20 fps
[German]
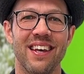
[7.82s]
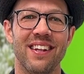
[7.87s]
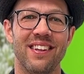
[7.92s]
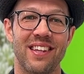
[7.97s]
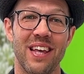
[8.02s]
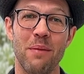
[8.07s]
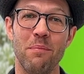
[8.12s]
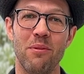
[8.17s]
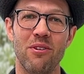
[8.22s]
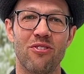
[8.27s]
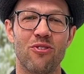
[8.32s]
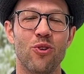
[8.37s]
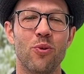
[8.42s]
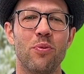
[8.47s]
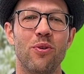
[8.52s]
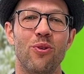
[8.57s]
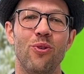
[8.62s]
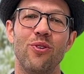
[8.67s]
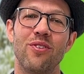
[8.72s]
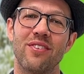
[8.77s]
Dann bist du bei
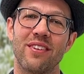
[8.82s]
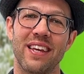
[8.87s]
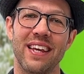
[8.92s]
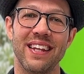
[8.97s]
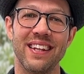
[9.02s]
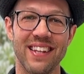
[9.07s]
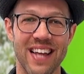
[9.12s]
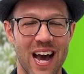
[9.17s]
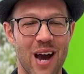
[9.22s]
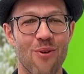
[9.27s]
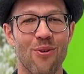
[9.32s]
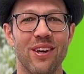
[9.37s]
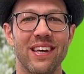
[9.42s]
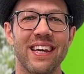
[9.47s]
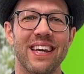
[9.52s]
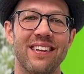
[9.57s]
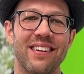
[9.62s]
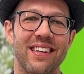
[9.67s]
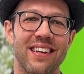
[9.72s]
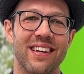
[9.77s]
uns genau
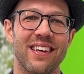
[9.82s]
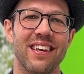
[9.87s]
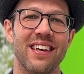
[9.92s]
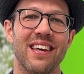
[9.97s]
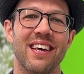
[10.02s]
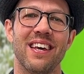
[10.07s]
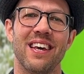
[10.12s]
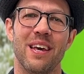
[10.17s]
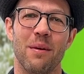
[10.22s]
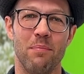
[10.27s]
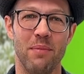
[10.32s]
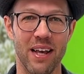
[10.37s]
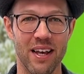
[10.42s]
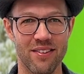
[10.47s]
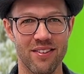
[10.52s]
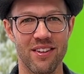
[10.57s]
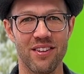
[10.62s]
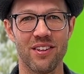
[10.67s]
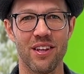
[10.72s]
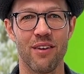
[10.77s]
richtig. Wir
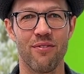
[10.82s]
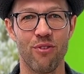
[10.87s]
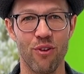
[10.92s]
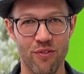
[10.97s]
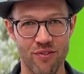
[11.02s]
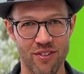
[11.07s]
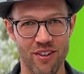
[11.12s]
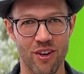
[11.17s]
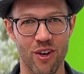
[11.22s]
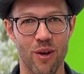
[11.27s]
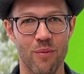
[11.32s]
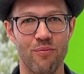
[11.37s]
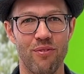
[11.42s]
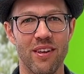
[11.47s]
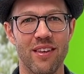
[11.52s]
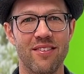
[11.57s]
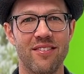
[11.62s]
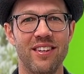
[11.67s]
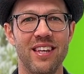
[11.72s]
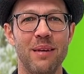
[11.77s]
sind ein
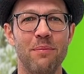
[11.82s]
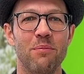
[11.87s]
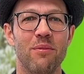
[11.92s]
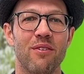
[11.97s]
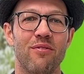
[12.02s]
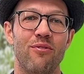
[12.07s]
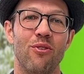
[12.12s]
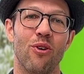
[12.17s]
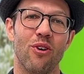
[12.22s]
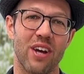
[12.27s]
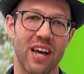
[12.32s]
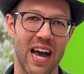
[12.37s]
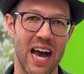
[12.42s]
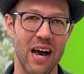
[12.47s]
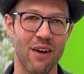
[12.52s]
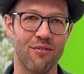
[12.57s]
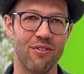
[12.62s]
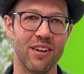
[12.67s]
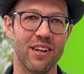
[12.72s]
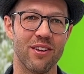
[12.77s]
15-köpfiges Team für
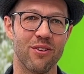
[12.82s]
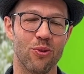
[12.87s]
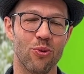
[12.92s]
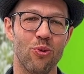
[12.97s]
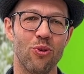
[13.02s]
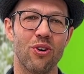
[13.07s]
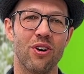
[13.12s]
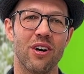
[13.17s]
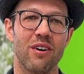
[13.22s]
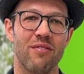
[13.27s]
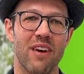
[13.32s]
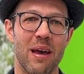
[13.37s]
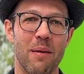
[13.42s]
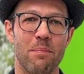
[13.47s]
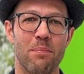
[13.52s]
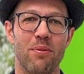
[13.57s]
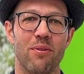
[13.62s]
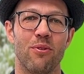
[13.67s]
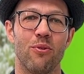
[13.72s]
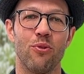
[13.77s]
Grafik, Druck,
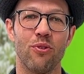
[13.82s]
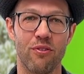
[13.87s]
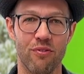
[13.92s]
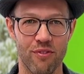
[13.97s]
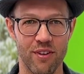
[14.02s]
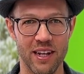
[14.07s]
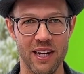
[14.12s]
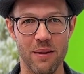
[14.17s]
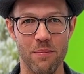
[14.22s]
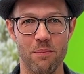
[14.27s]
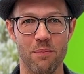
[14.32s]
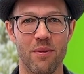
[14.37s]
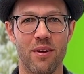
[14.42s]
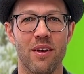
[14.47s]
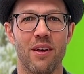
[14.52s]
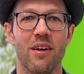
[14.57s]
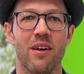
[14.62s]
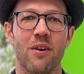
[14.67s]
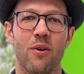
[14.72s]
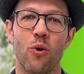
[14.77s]
Web und Film.
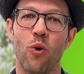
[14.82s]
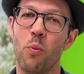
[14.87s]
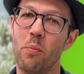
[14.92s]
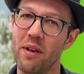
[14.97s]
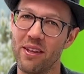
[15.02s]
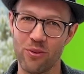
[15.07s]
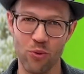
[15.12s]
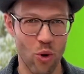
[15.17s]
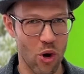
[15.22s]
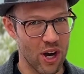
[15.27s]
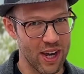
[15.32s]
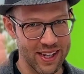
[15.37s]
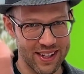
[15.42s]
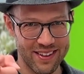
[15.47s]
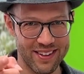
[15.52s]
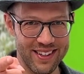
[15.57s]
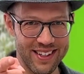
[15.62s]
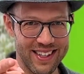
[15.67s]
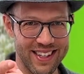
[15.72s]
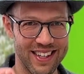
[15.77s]
Und wir suchen
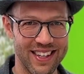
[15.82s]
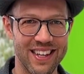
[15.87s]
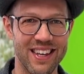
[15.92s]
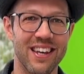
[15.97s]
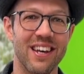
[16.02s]
dich.